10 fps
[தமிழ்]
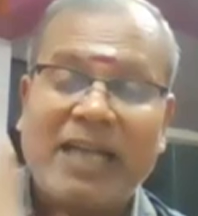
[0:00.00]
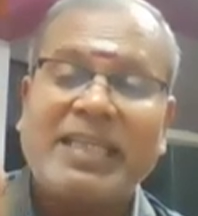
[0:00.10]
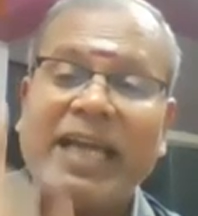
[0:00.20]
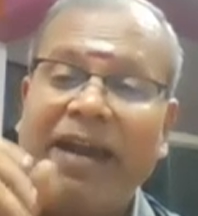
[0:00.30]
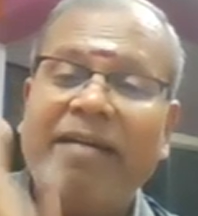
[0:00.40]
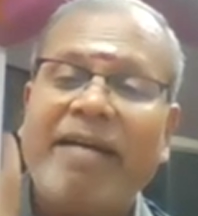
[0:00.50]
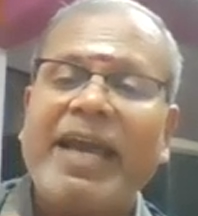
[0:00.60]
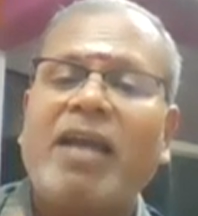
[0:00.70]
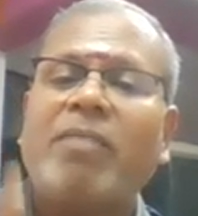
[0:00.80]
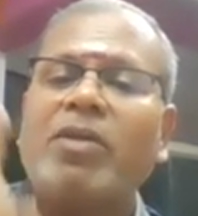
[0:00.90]
கச இழை
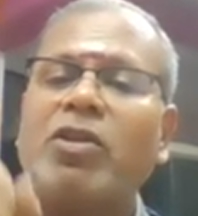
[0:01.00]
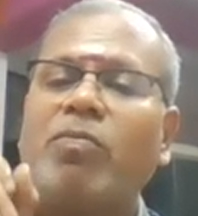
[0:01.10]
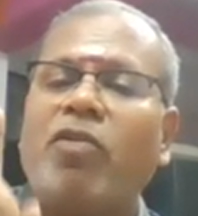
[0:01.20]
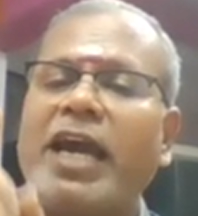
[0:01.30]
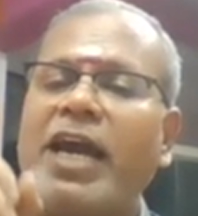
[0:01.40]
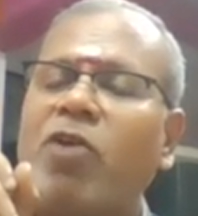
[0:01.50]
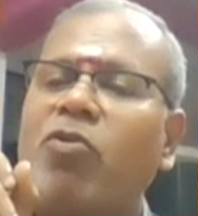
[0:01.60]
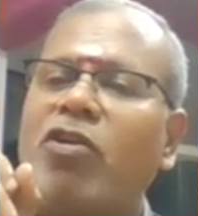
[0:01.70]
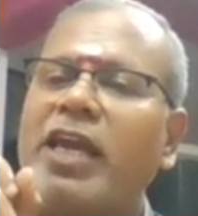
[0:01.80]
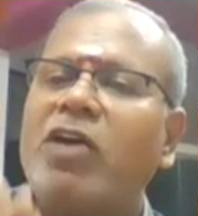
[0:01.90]
என்பது
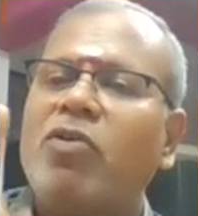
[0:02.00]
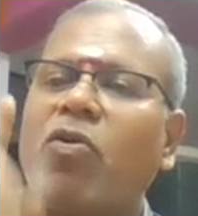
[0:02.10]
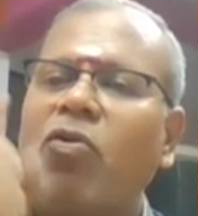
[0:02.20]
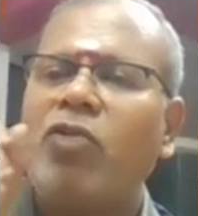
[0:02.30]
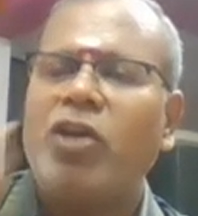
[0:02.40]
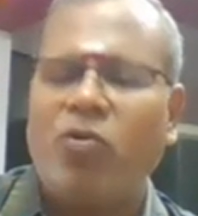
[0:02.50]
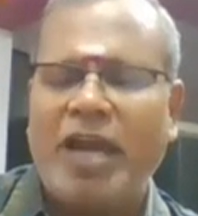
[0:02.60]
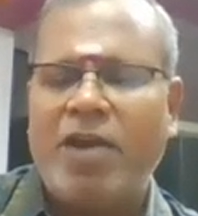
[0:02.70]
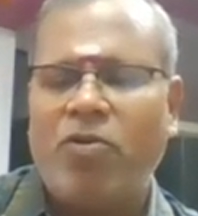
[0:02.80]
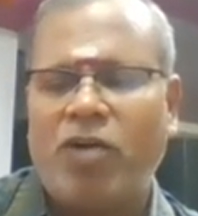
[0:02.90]
கேரியோட்லையும் இருக்கும்
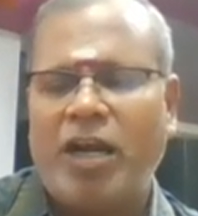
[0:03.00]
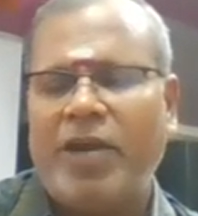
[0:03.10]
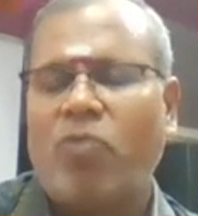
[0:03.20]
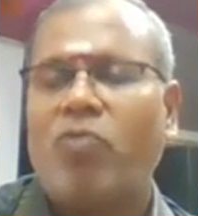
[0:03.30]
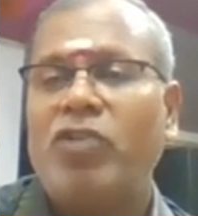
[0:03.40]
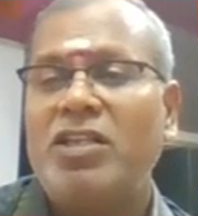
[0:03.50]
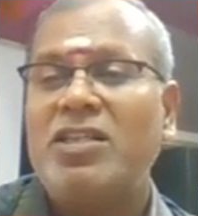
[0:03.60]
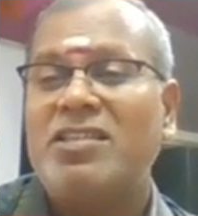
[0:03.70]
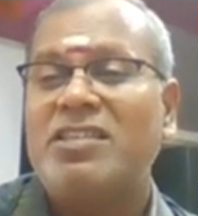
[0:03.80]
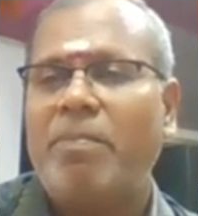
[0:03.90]
யூகேரியோட்லையும் இருக்கும்
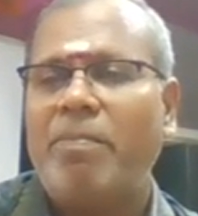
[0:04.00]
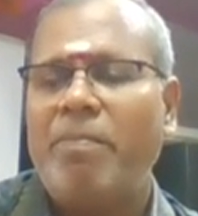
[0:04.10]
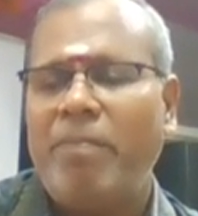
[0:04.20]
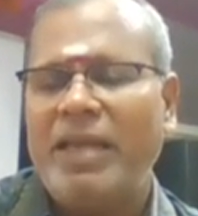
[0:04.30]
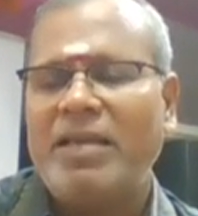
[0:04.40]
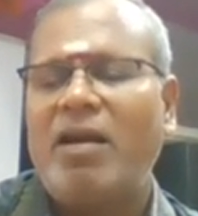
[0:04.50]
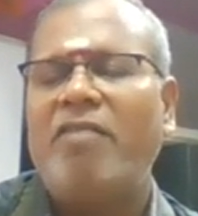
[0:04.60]
திஸ் இஸ் த மேஜர்